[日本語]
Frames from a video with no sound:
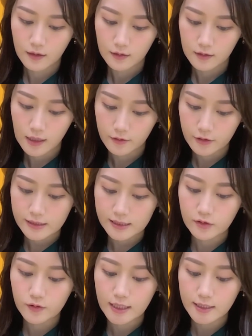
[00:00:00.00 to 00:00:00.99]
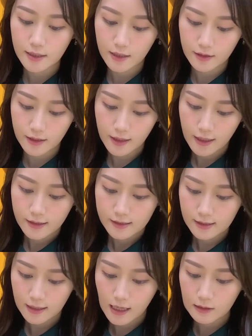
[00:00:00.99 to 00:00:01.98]
客室の座席に
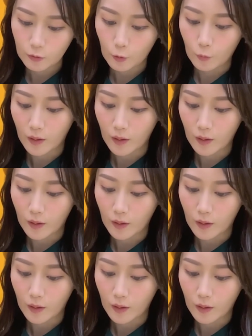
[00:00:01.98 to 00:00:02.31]
スカートを